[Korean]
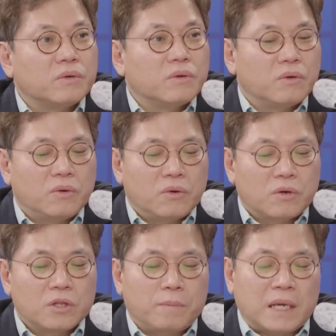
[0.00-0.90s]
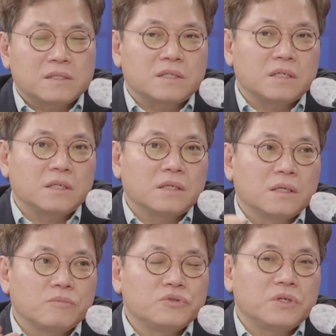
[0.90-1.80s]
아. 그런데 마치
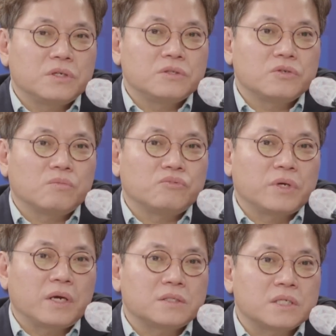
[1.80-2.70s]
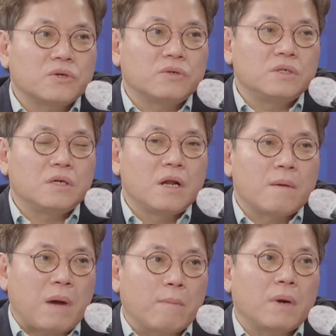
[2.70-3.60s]
문재인 정부의 재정을
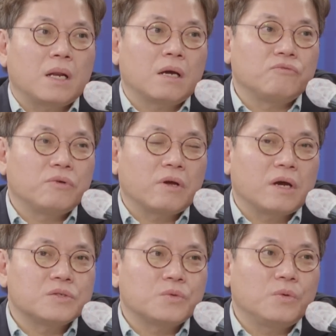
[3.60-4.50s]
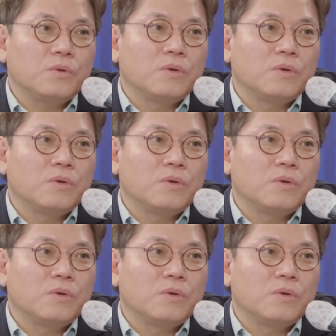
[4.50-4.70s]
방만하게 운영해가지고